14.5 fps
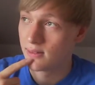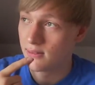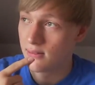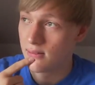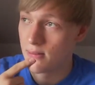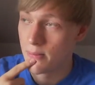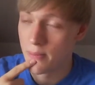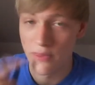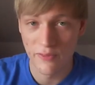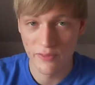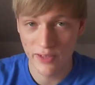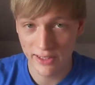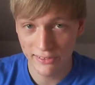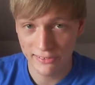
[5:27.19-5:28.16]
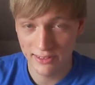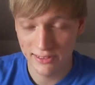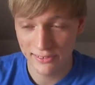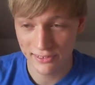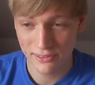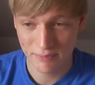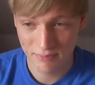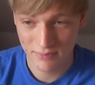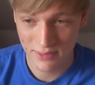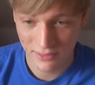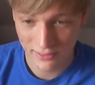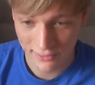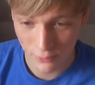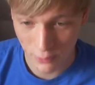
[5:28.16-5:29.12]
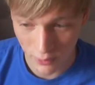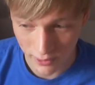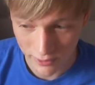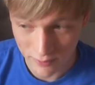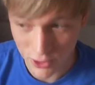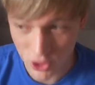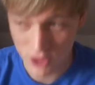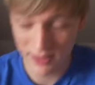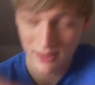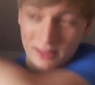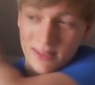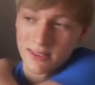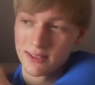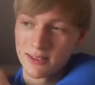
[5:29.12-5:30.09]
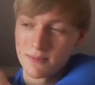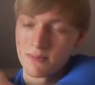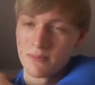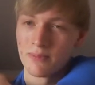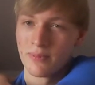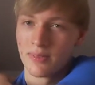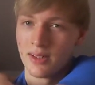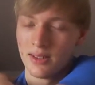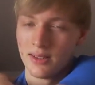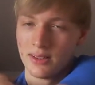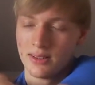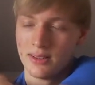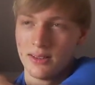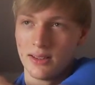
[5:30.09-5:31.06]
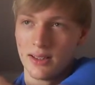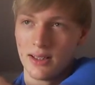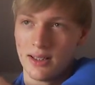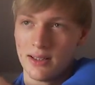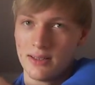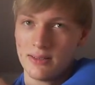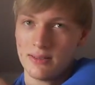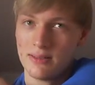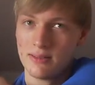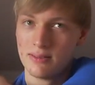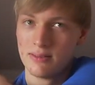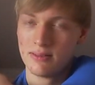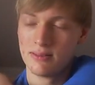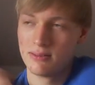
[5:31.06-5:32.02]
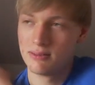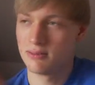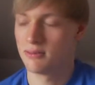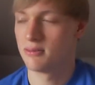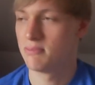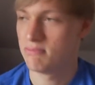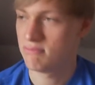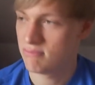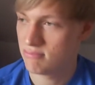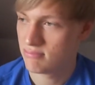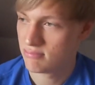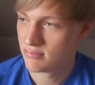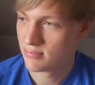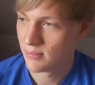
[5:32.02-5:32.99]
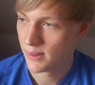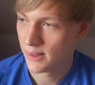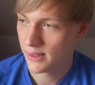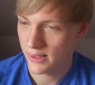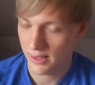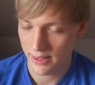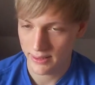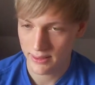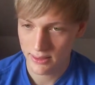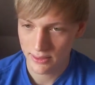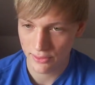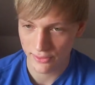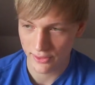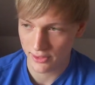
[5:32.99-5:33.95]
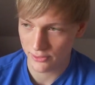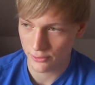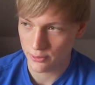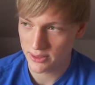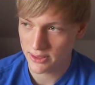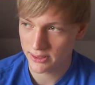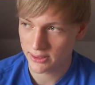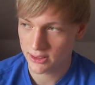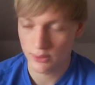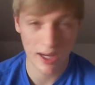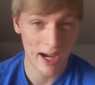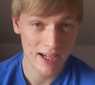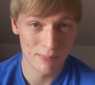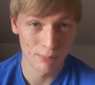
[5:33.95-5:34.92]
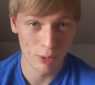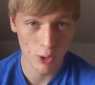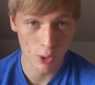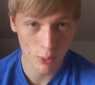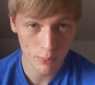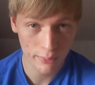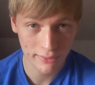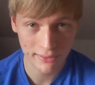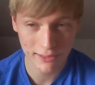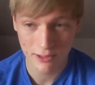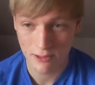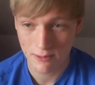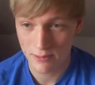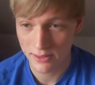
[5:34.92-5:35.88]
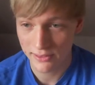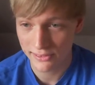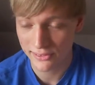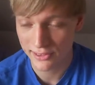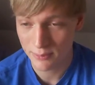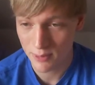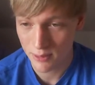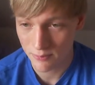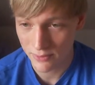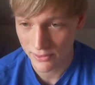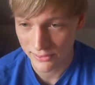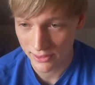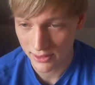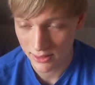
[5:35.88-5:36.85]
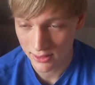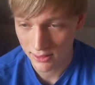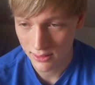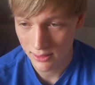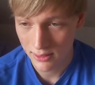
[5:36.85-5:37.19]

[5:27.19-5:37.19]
ähm, The Faceless. Das sind so noch etwas stärkere. Dann ja, etliche Sachen so in die Richtung I Am Ghost, falls es jemandem was sagt.